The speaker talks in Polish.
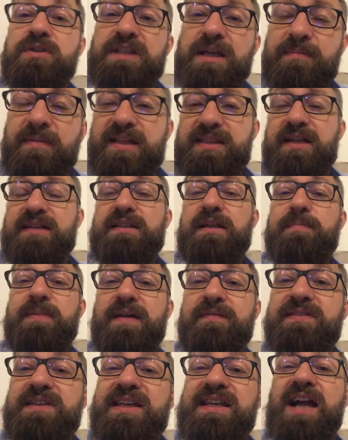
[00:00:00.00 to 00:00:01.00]
nie ma tak
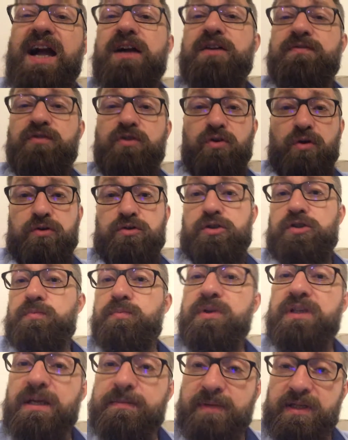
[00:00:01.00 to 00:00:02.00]
naprawdę jak wkroczyć,
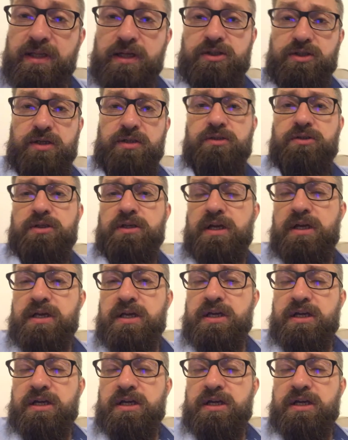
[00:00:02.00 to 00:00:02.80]
bo nie ma narzędzi,